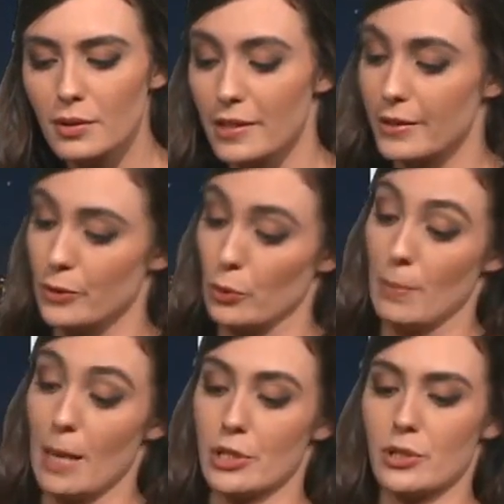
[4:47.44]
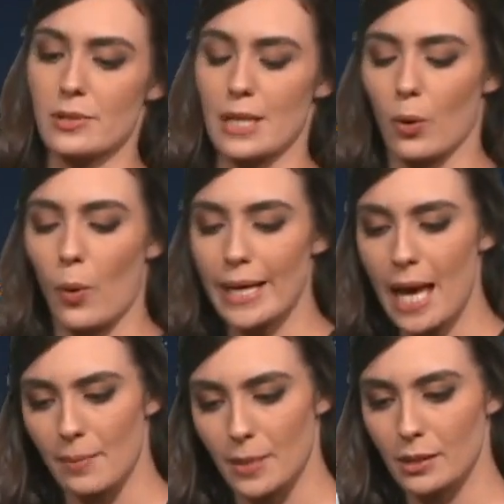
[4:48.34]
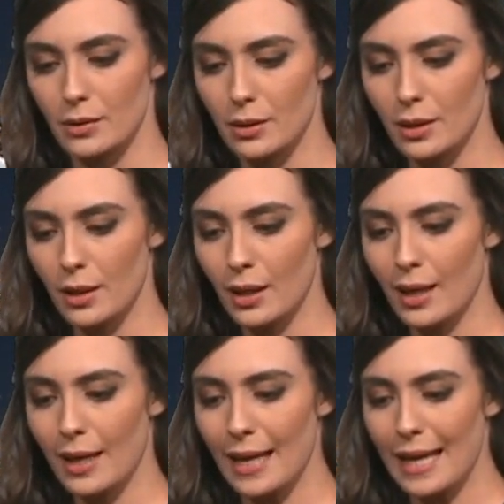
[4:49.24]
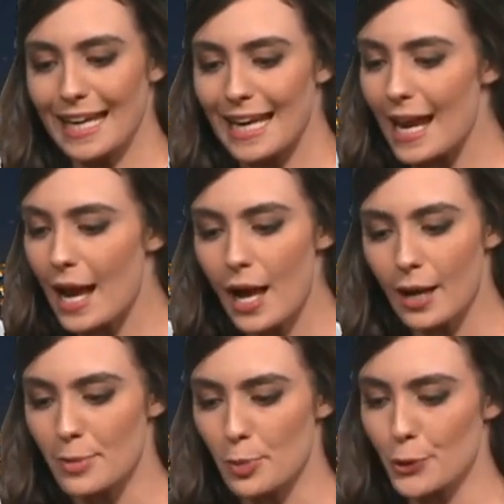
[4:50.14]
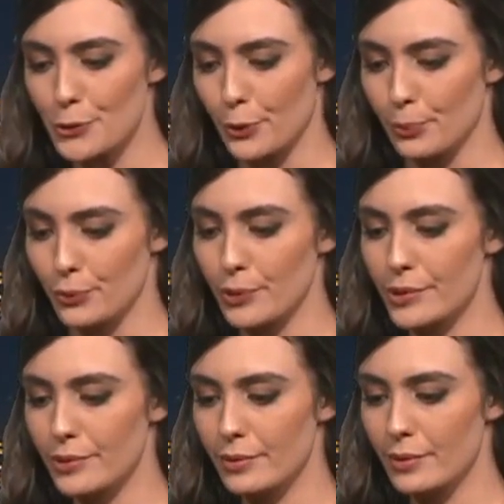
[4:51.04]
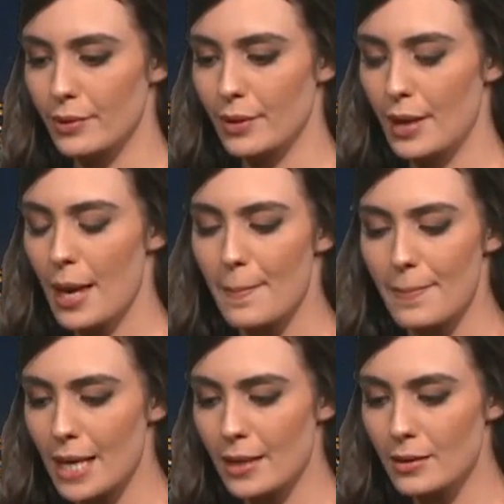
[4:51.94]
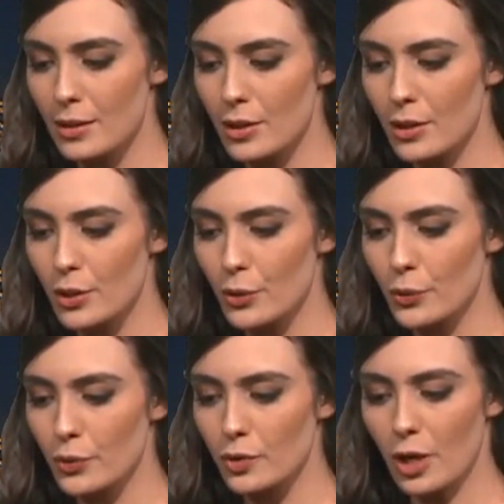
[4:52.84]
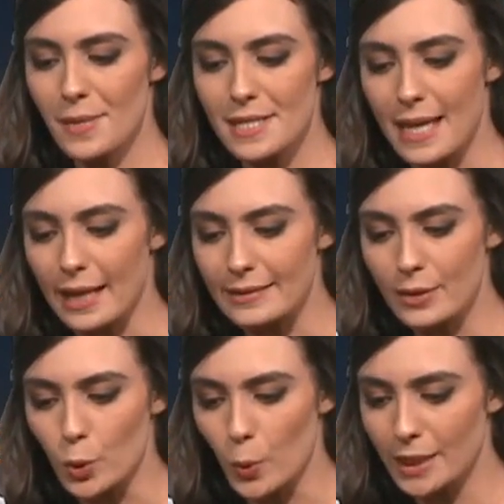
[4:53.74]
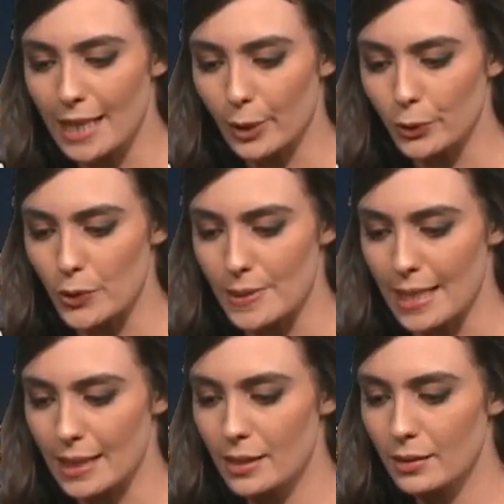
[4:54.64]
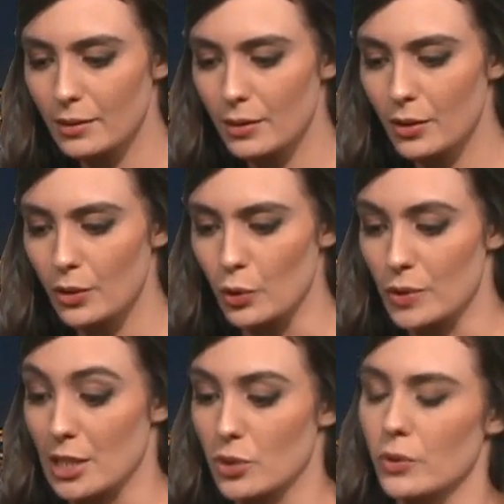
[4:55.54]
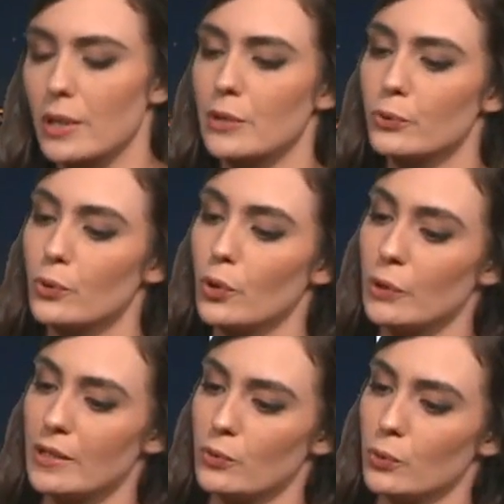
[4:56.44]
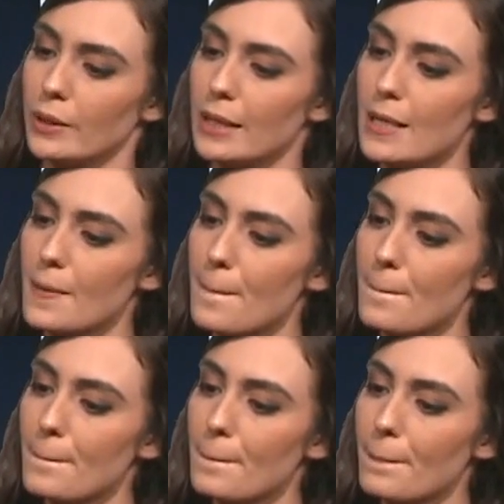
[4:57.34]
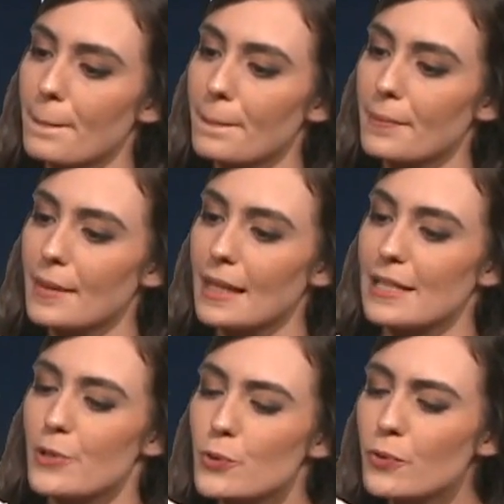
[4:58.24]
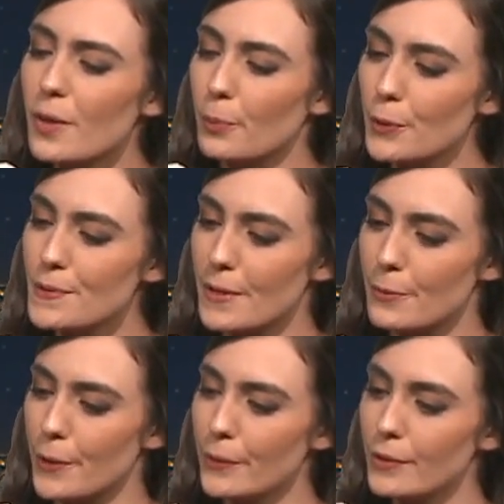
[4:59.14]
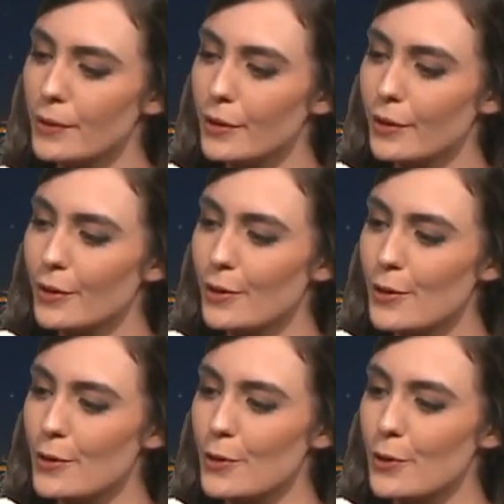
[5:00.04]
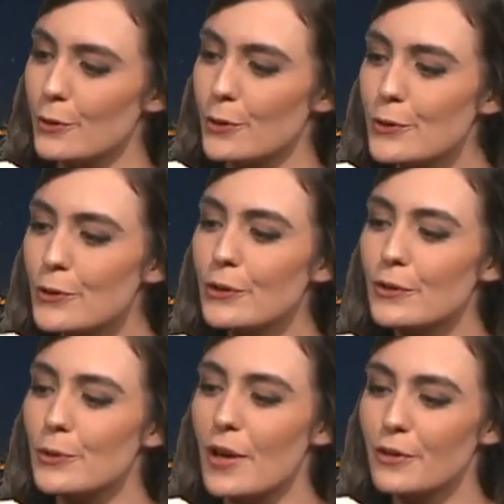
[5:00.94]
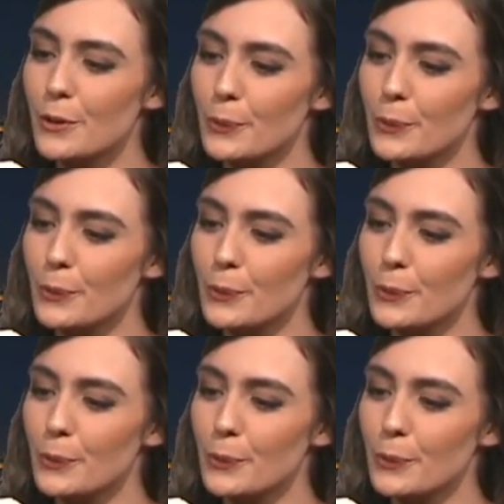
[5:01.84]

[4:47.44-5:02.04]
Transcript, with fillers: C'était une malchance incroyable. Il erra un moment sans but, mais comme il s'arrêtait au coin de la rue de Seine, ne sachant de quel côté tourner, il se souvint brusquement de ce que lui avait